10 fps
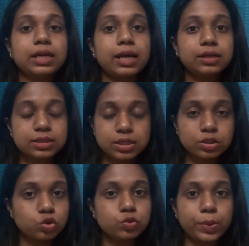ஏன் டெஸ்டிங்
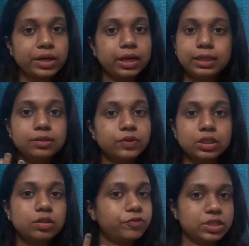சூஸ் பண்ணுறேன் இது
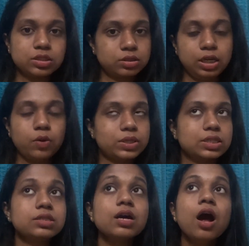வந்துட்டு ஃபஸ்ட் த்ரீ
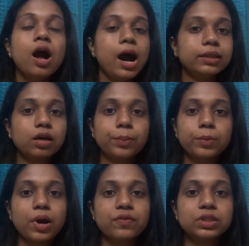கொஸ்டின்ஸ்
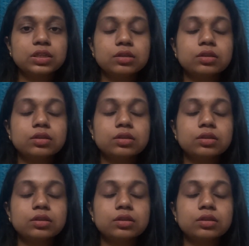அதுக்கப்புறமா வந்துட்டு